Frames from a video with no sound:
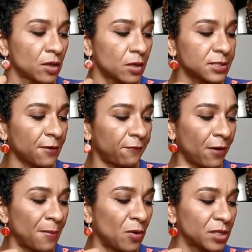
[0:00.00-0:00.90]
Nossa
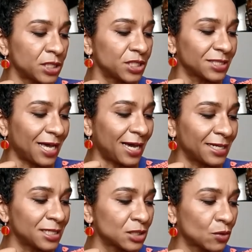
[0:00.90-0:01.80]
forma
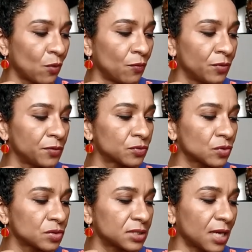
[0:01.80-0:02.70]
originária de convívio
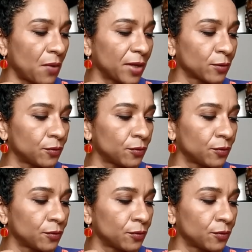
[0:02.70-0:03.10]
social é,